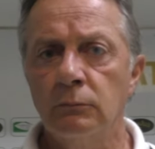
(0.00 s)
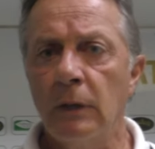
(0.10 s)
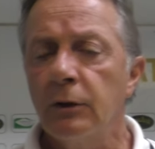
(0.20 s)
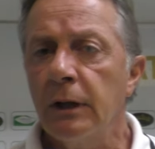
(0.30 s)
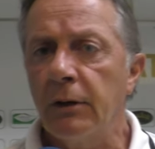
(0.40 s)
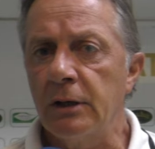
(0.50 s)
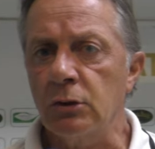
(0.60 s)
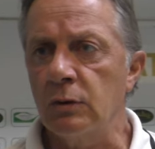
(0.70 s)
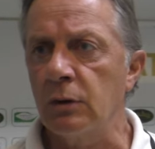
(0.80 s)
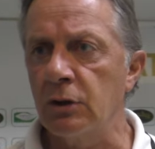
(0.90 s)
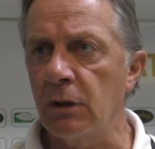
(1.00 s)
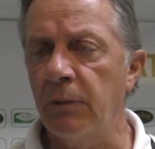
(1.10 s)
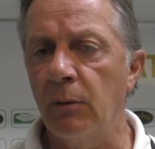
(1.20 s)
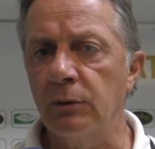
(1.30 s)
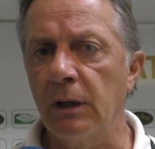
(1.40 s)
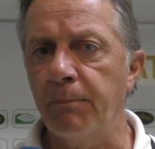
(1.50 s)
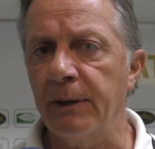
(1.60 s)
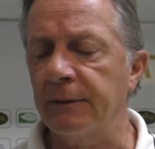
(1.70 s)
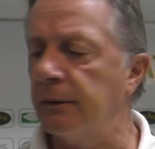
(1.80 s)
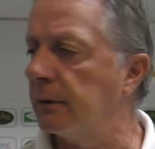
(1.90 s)
Ma non è un'esclusione, cioè abbiamo tre
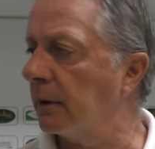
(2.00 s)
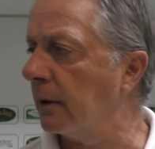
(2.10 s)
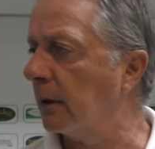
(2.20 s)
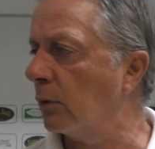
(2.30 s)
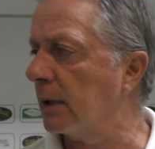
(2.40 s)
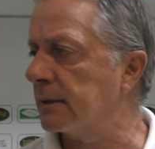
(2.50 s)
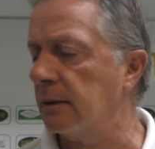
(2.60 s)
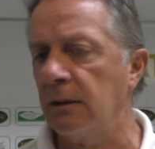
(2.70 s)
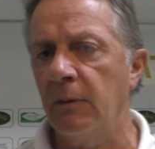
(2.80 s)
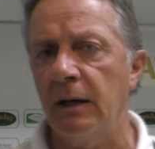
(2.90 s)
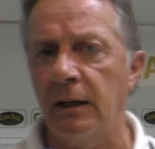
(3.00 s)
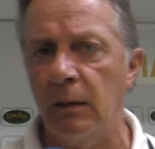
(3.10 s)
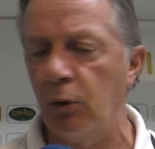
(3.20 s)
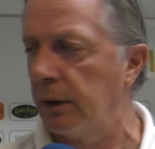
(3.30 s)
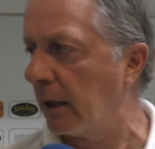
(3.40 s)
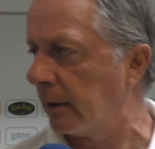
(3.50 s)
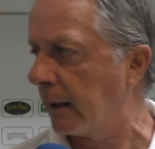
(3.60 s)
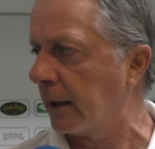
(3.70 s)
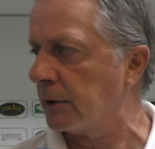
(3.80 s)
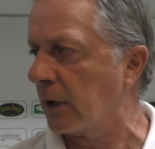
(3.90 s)
partite in una settimana, Napoletano non
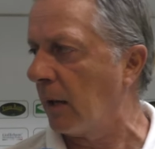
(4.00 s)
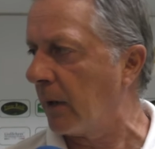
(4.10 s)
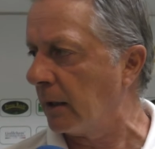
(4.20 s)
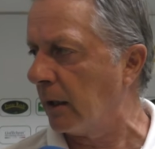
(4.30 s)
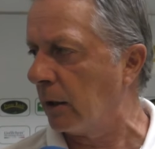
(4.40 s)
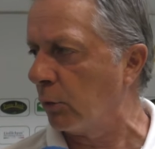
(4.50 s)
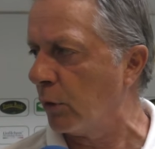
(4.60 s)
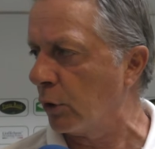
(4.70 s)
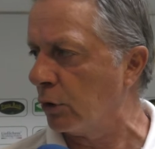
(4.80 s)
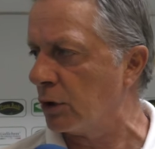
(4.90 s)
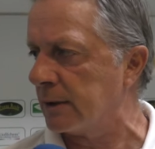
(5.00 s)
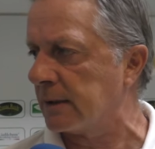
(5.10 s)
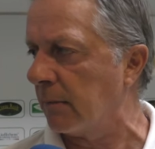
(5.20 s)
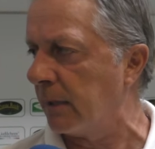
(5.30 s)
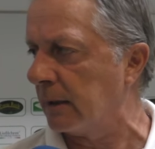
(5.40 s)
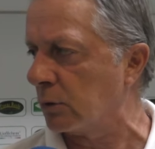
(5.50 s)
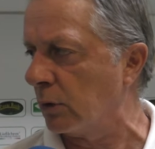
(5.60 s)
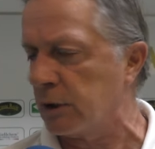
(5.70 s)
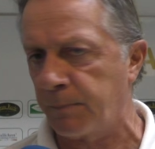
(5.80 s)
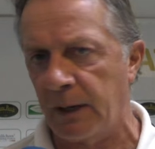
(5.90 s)
è che c'è la maglia numero 10 stampata
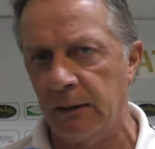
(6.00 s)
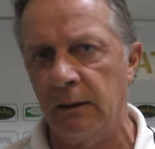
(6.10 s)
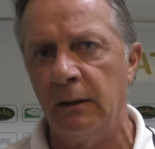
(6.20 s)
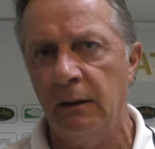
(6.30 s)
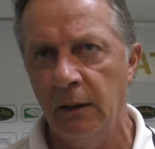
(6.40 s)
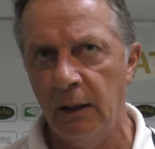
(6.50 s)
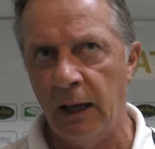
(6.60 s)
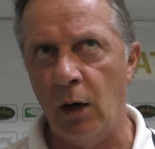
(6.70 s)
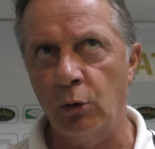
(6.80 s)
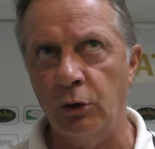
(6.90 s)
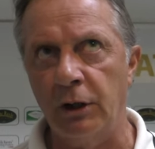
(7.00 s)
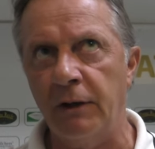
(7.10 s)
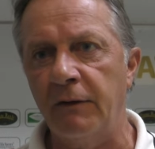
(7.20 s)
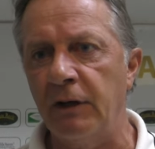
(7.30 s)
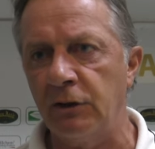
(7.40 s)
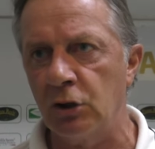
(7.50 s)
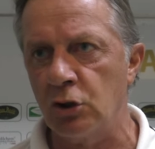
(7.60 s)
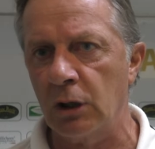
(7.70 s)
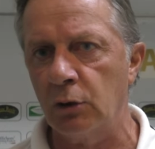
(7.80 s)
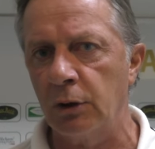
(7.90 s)
sulle spalle, eh. è uno dei 20
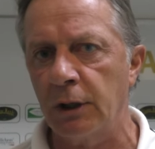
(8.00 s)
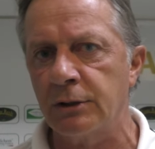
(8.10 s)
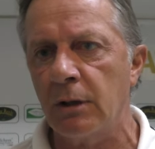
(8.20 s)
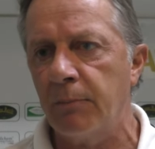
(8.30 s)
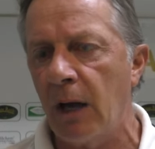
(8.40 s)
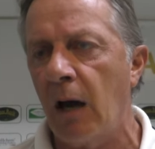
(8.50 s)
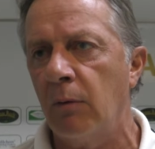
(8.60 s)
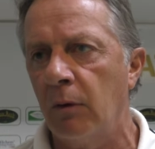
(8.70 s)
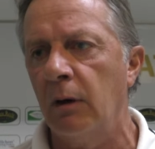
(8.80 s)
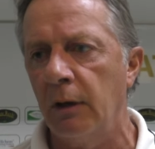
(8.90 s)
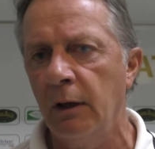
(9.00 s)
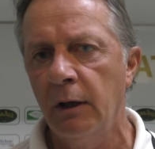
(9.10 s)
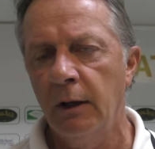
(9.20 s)
giocatori che ci abbiamo eh.